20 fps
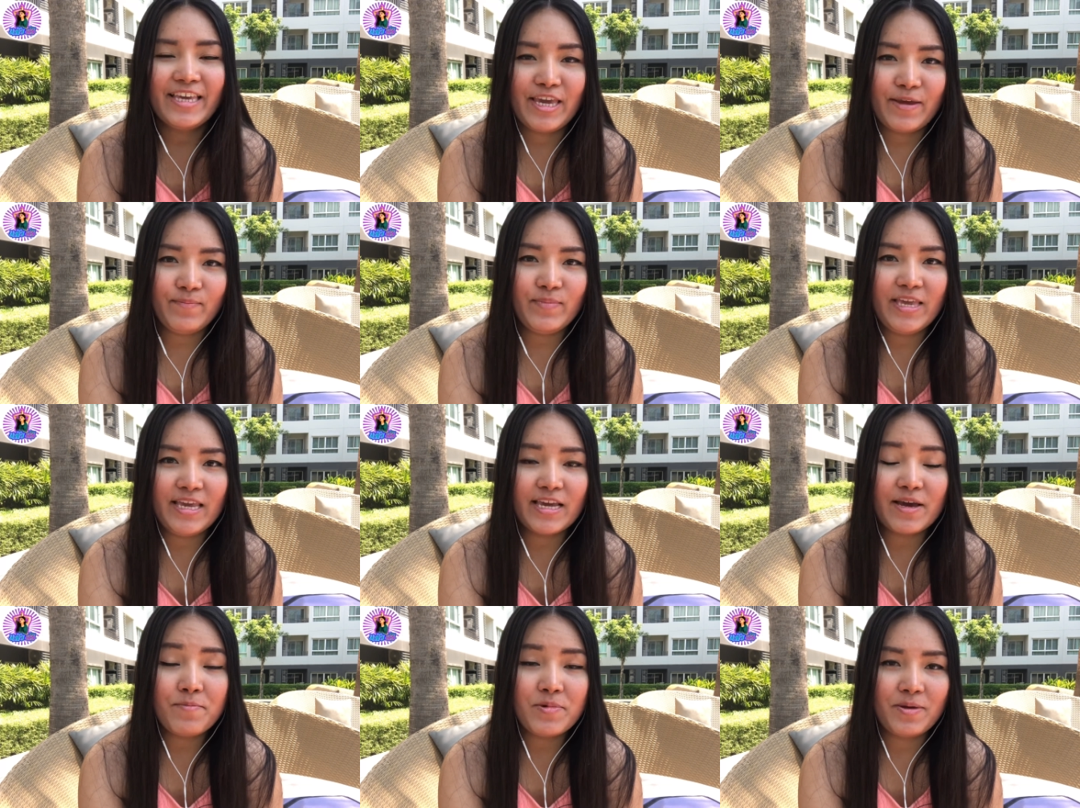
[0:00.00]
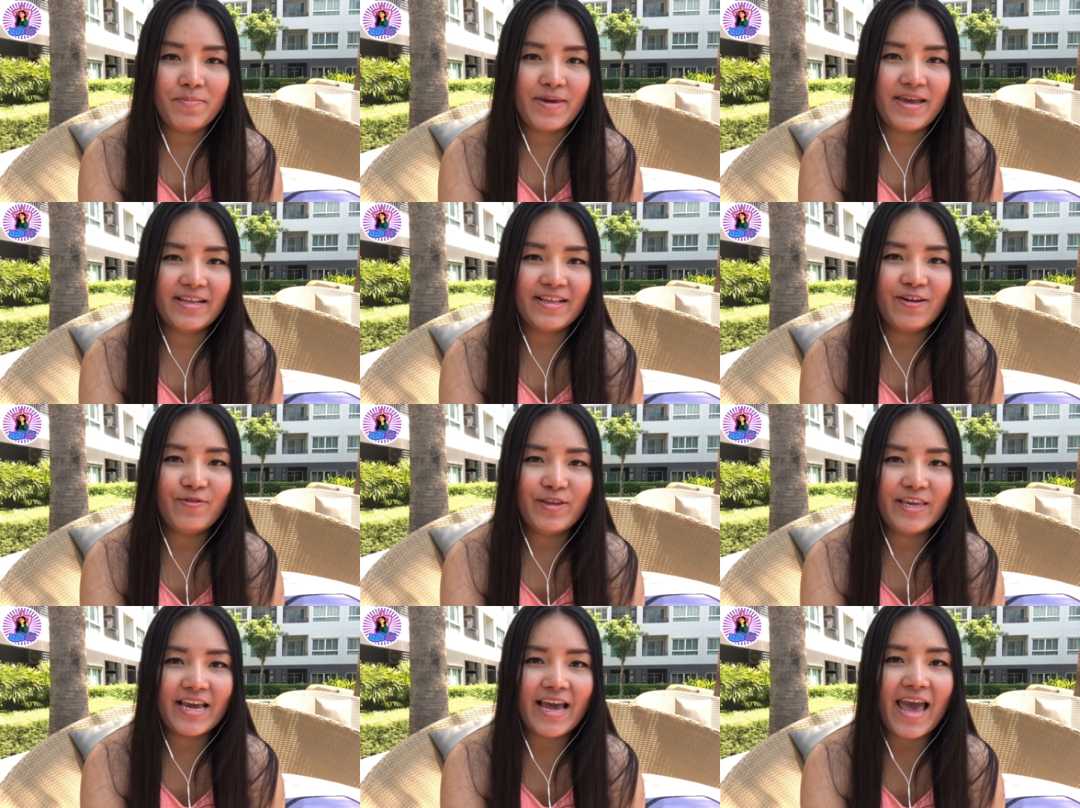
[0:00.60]
คลิปนี้ก็มีเพียง
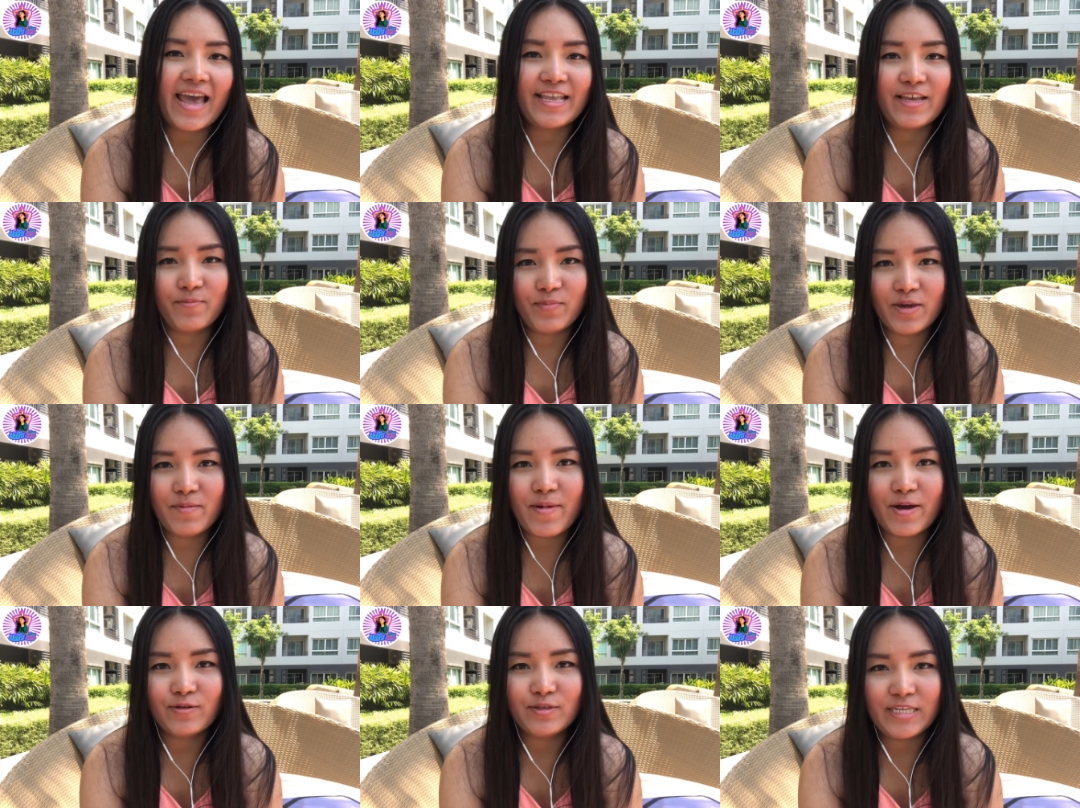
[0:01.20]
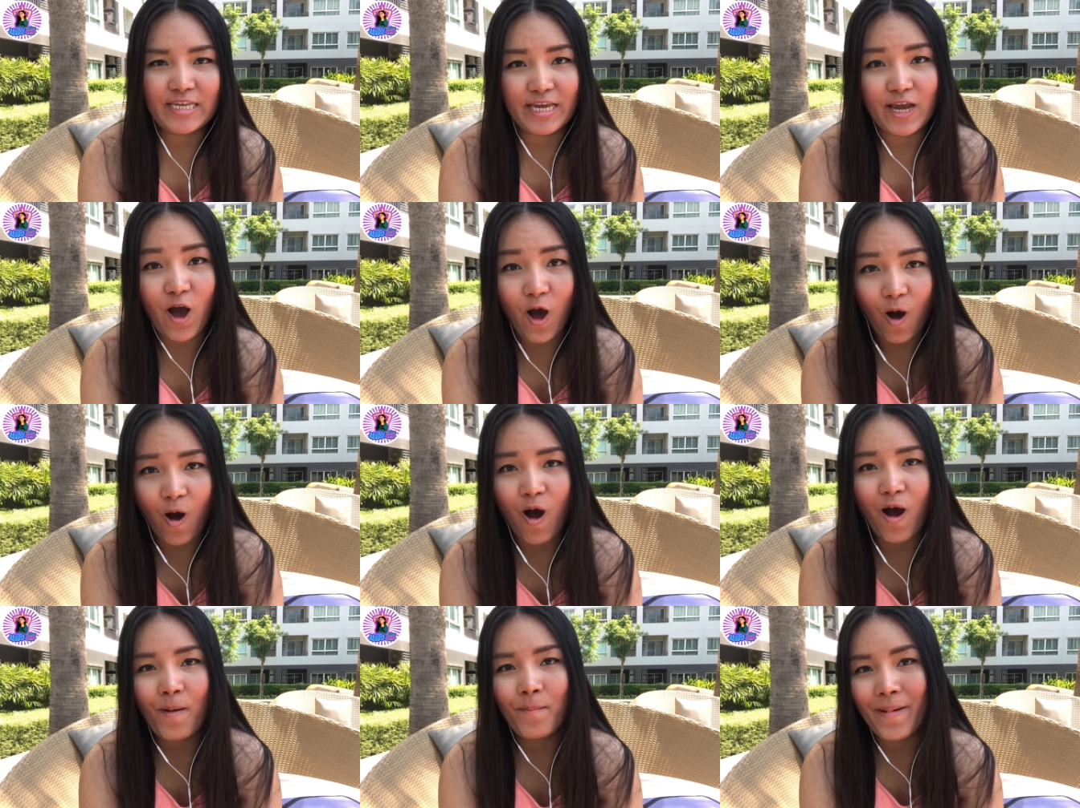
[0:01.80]
เท่านี้ค่ะเดี๋ยวพี่แมวสีข
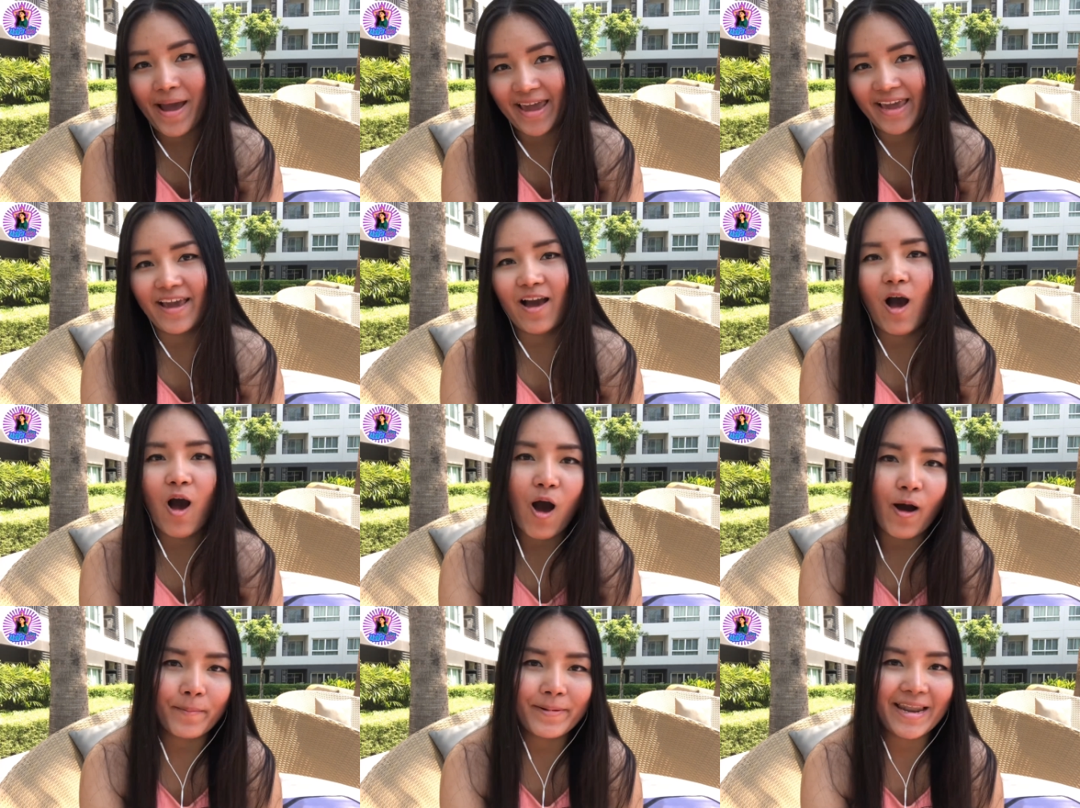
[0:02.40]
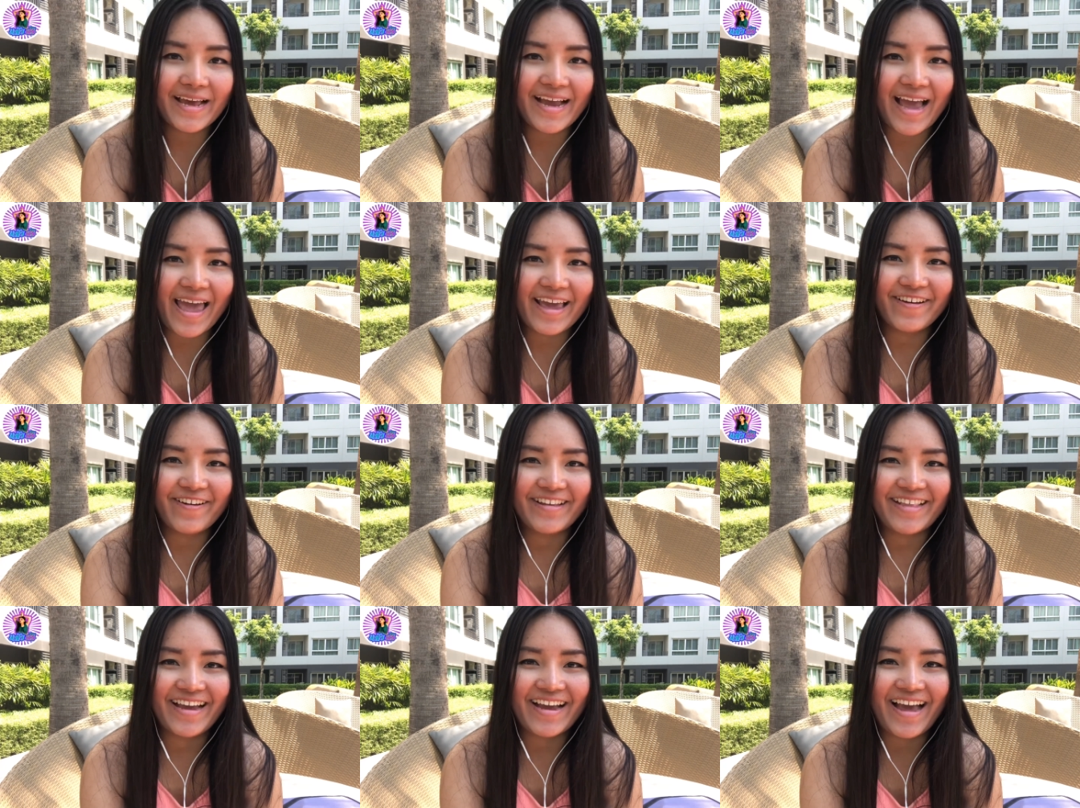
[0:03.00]
อไปออกกำลังกา
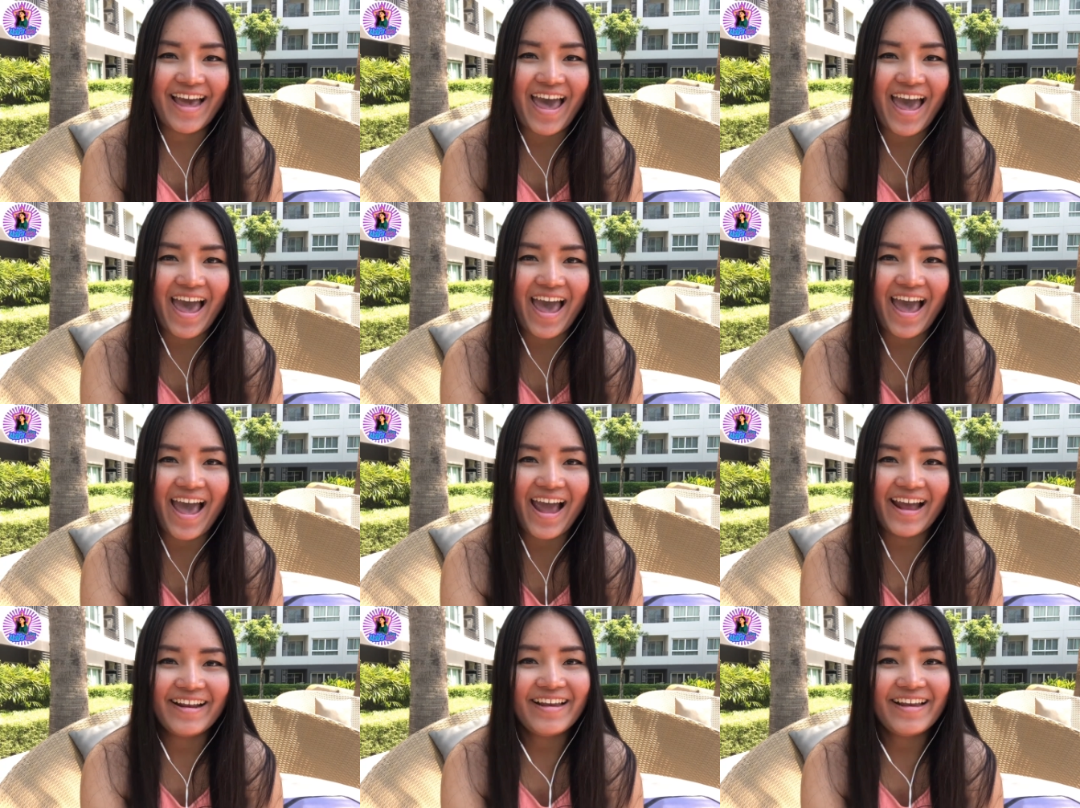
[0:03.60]
ยก่อนนะคะ